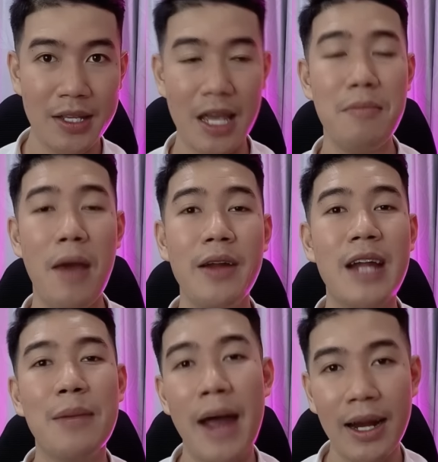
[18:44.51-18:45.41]
chị mới
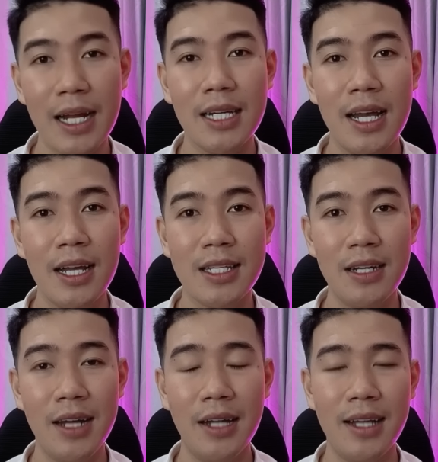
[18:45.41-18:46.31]
ra bán nè cho
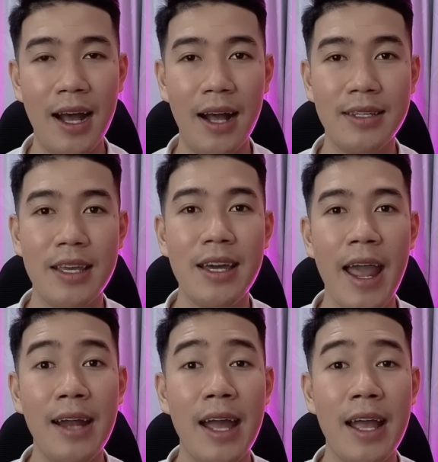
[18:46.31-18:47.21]
nên ờ, chị
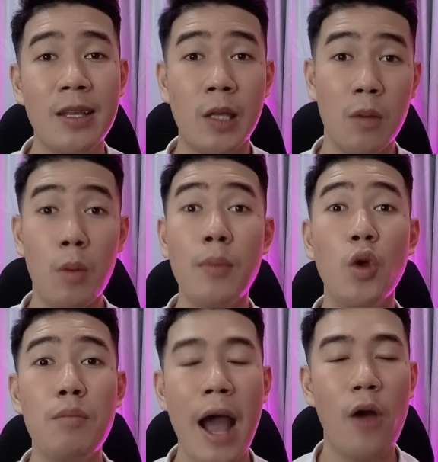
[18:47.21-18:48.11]
ghé đây chị mua bắp
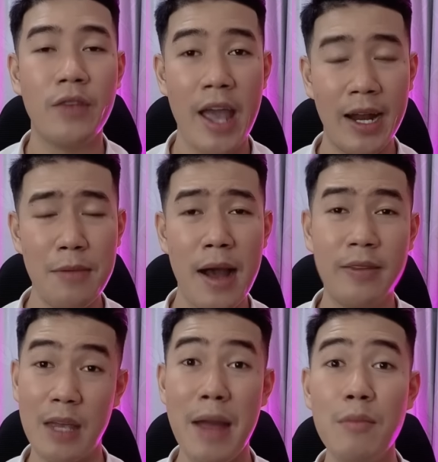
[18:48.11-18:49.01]
chuối bào về để mà
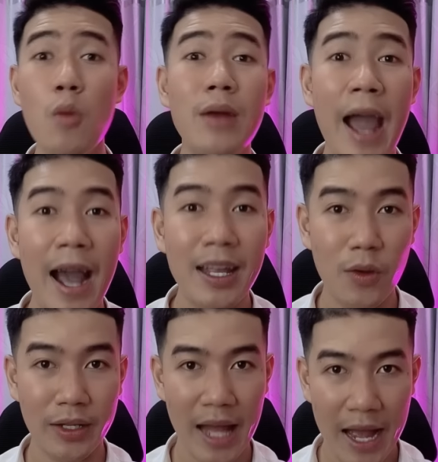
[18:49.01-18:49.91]
chị bán bún cá cho
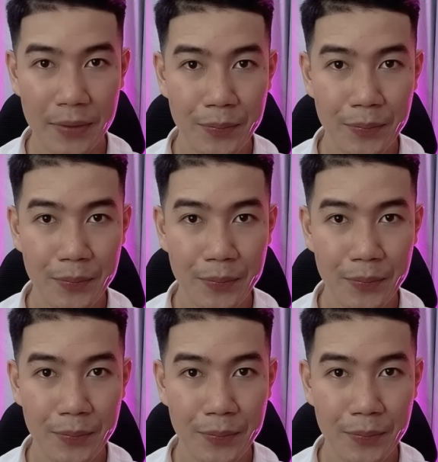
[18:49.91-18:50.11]
người ta